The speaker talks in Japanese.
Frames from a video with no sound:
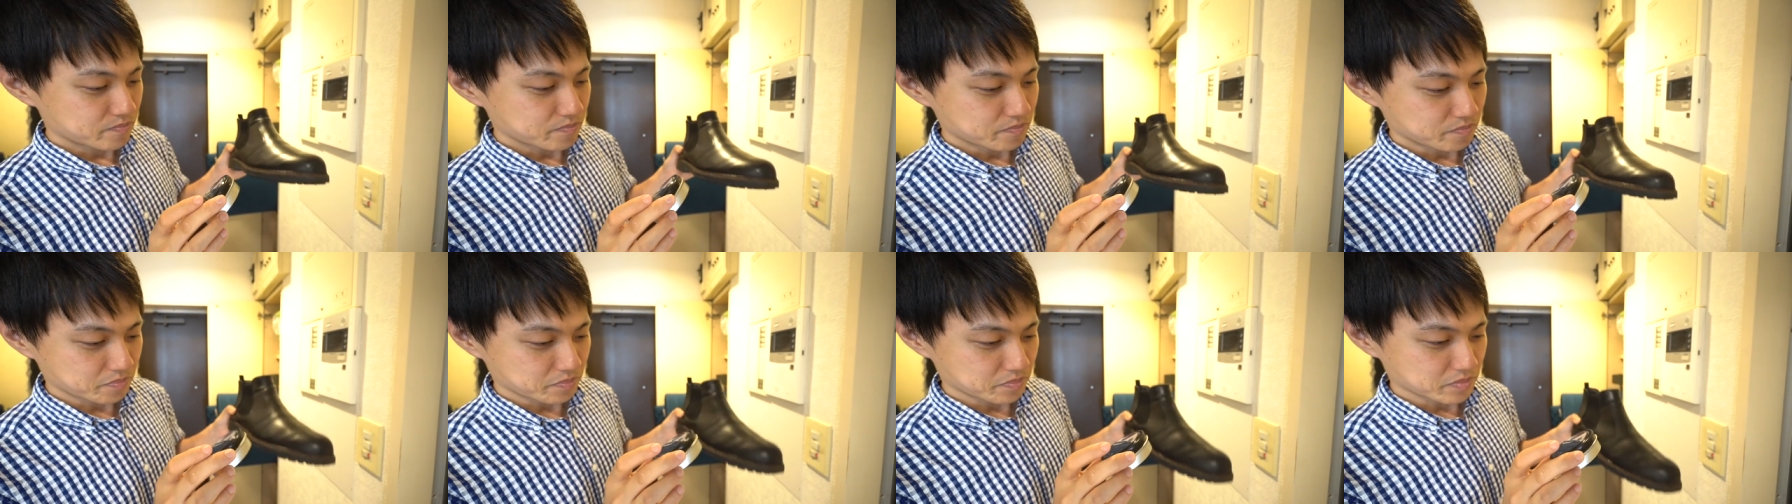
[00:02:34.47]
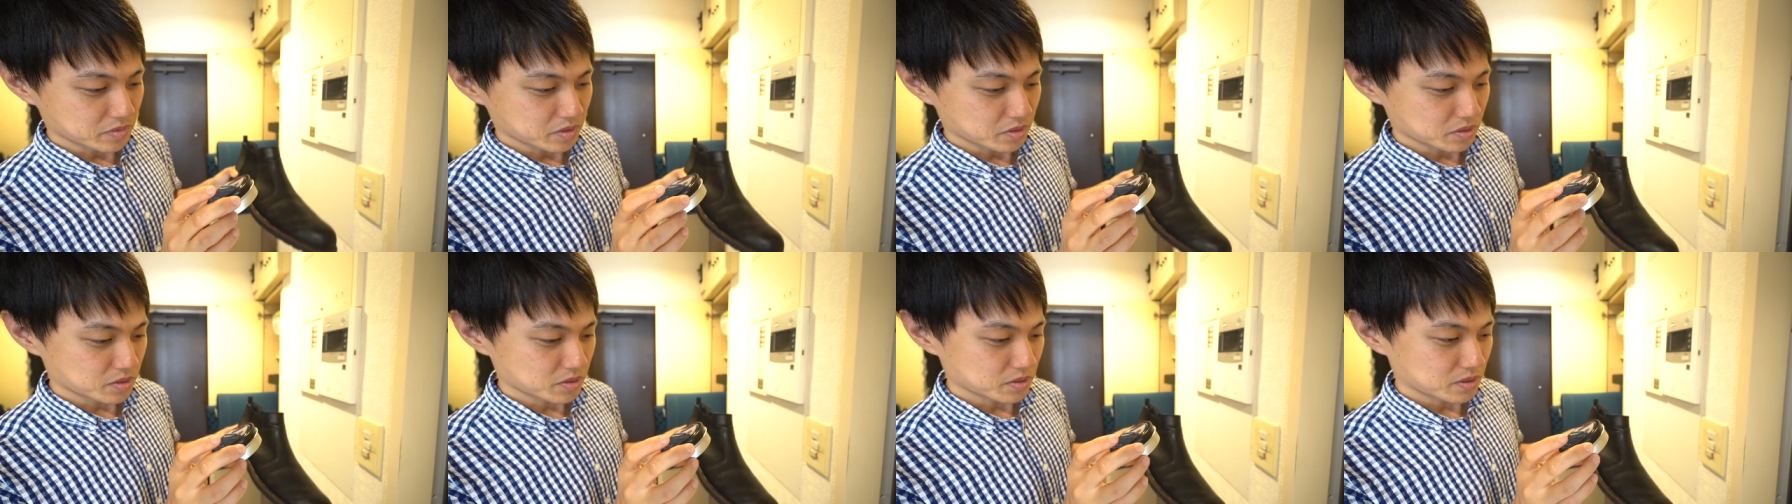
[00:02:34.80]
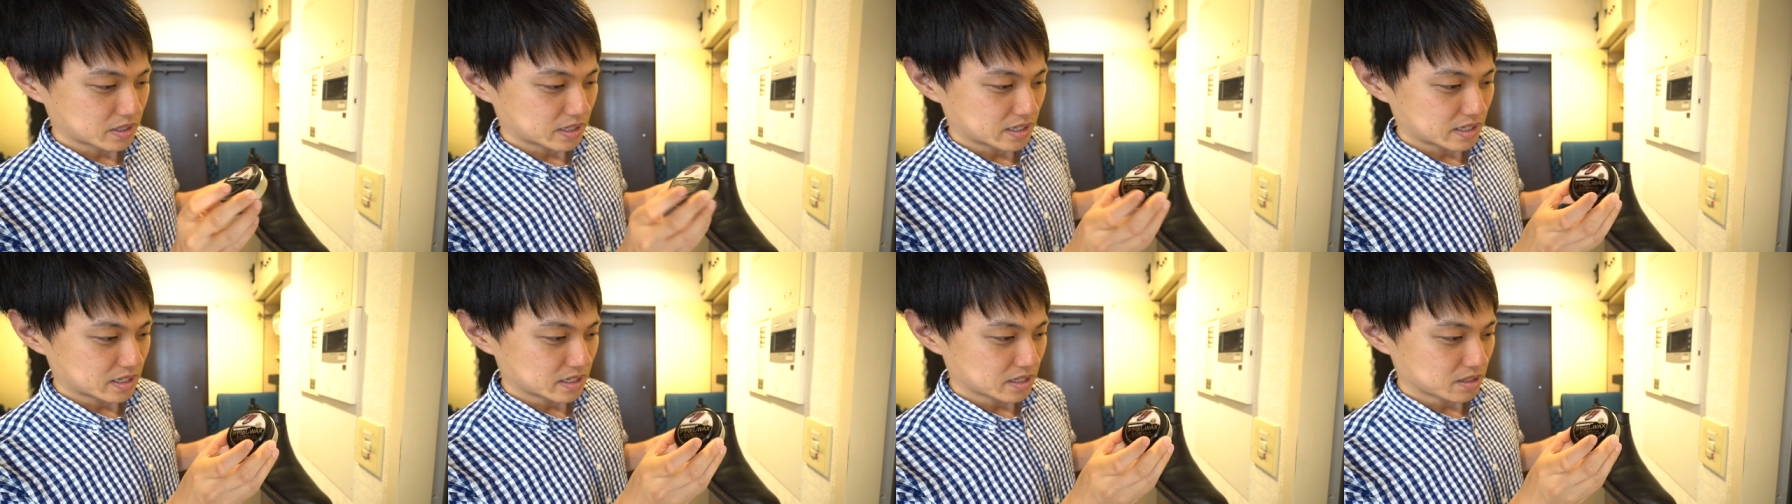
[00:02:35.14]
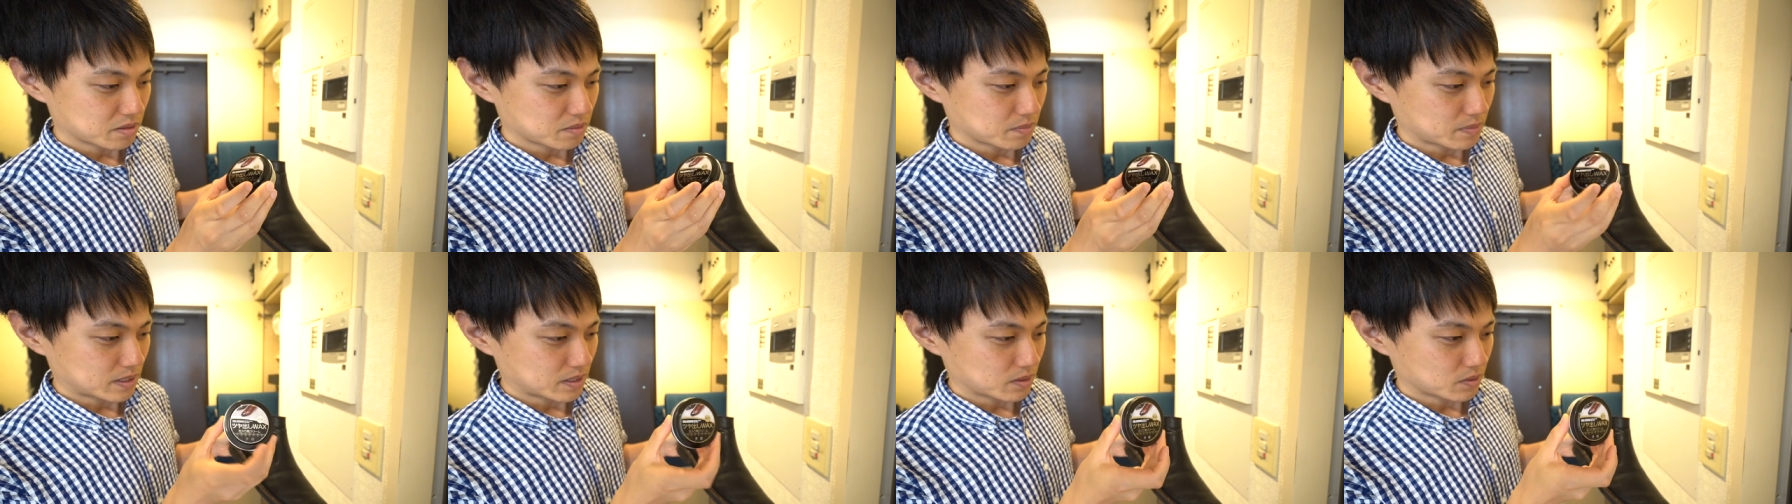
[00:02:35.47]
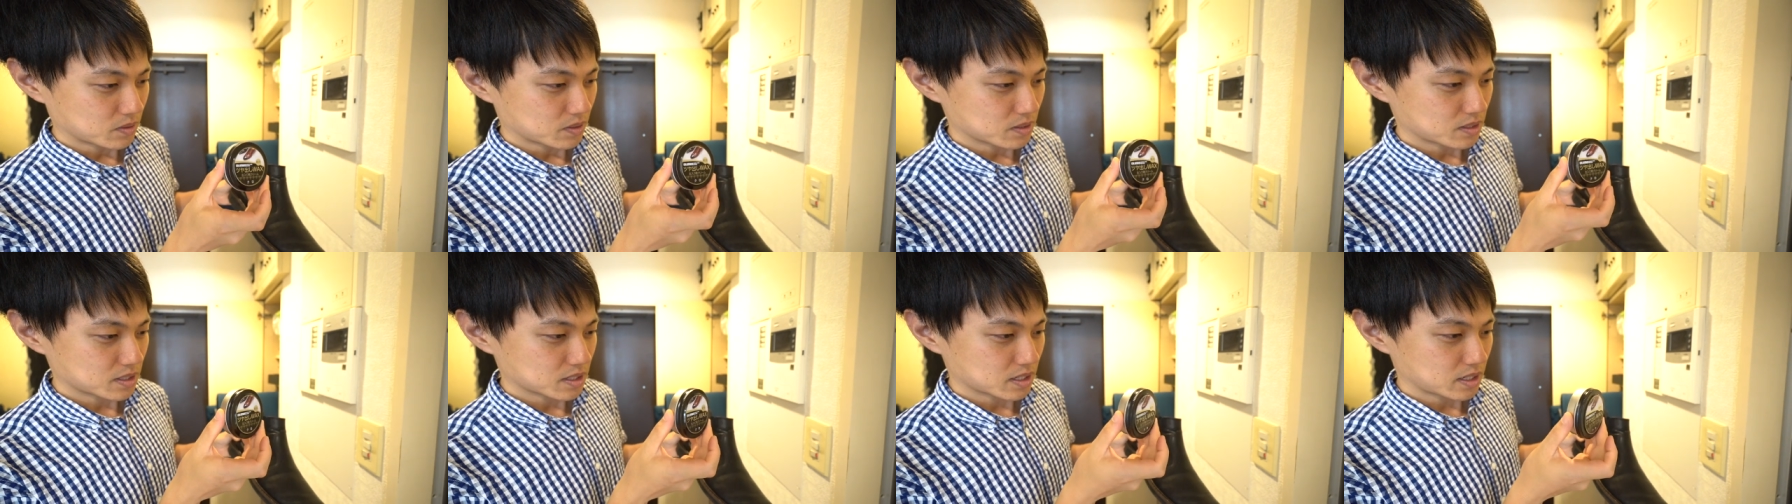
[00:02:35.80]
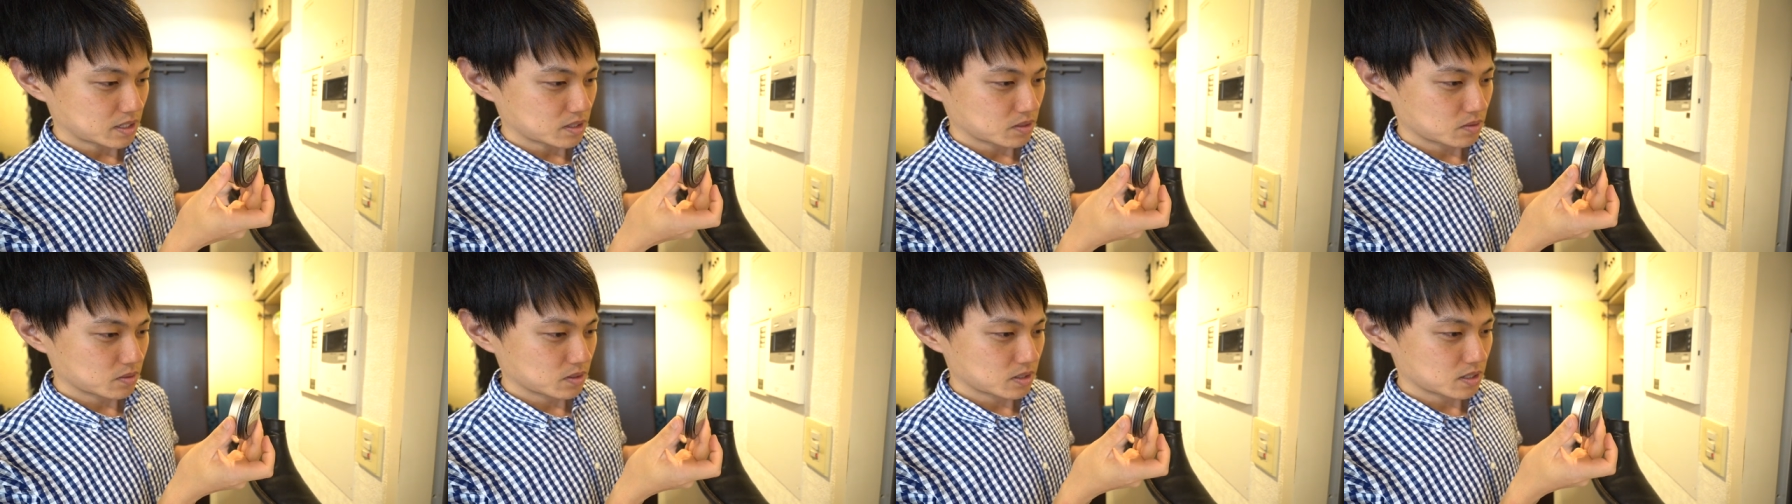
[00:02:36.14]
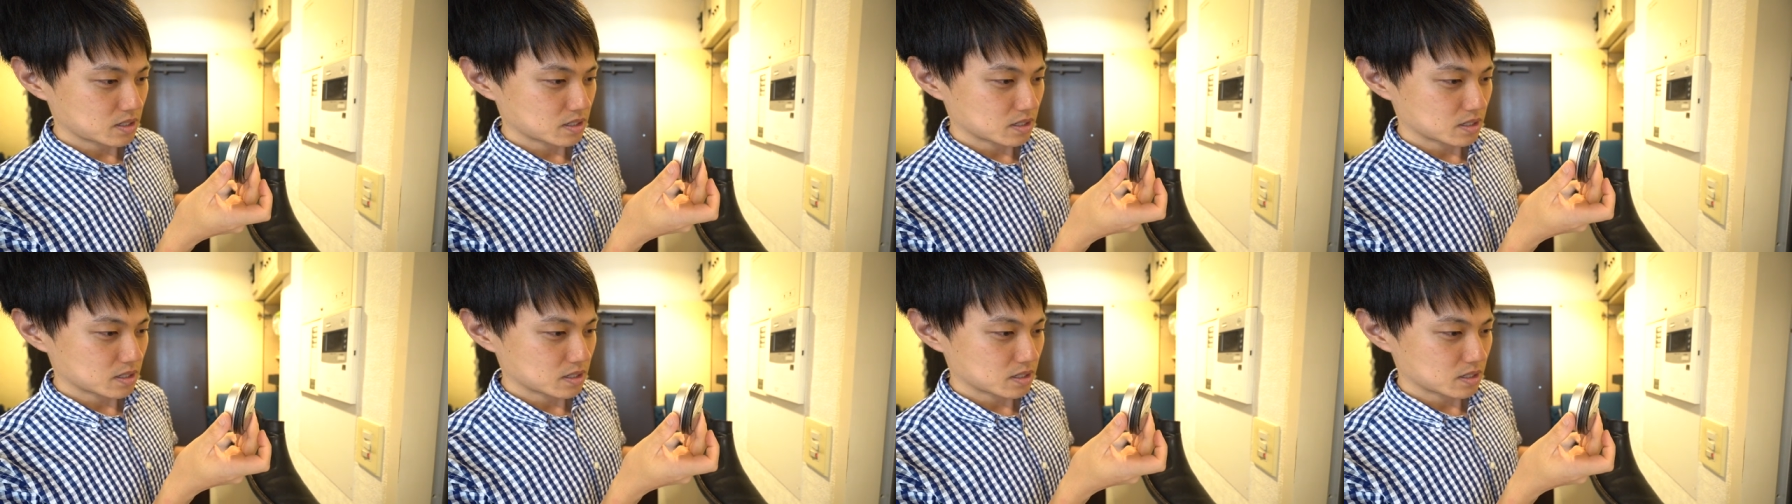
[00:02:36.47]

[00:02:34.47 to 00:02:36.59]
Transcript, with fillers: うん、どうしようかな。でもまあこれ使えそうだ